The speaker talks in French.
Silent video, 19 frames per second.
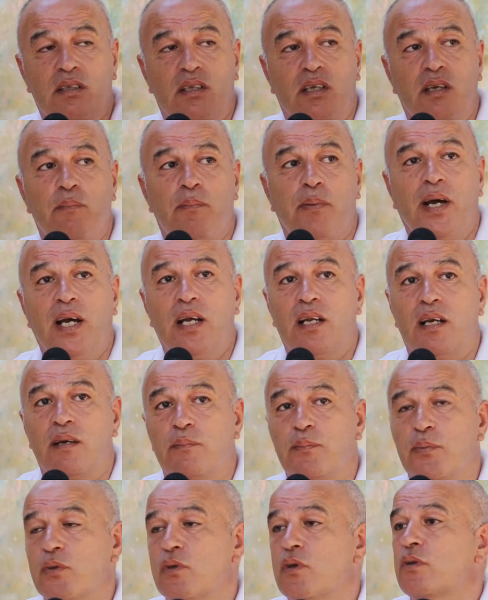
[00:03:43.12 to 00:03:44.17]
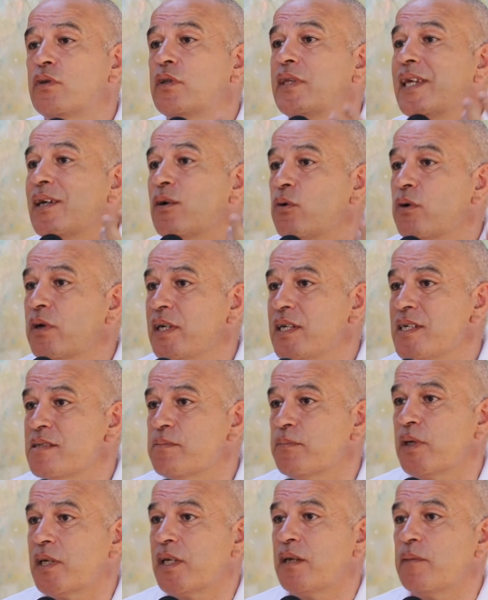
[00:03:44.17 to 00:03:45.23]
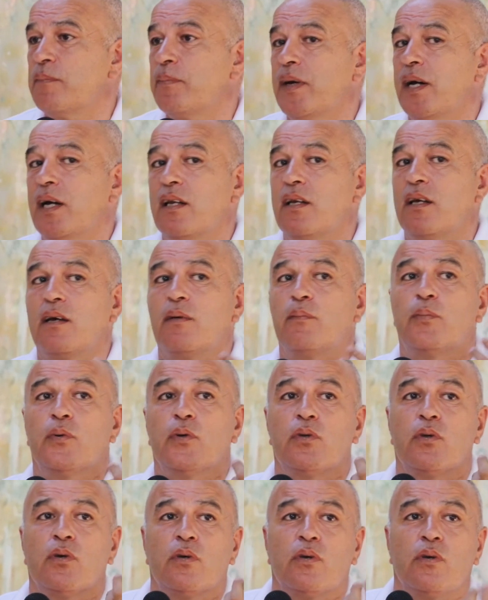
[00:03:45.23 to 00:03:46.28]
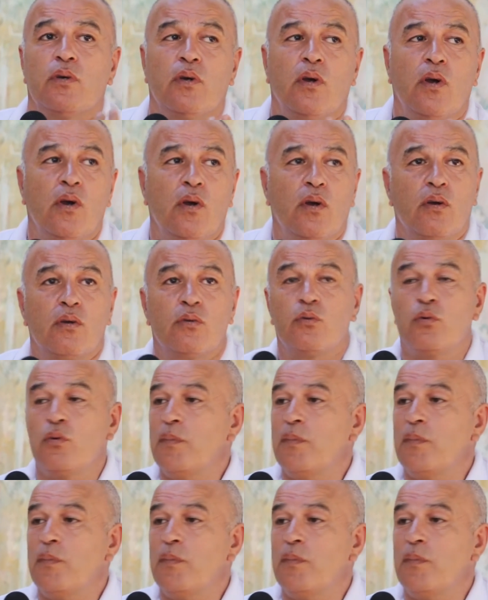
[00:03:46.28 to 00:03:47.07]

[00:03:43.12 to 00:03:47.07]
qui parle un peu de terrorisme, qui parle un peu de, du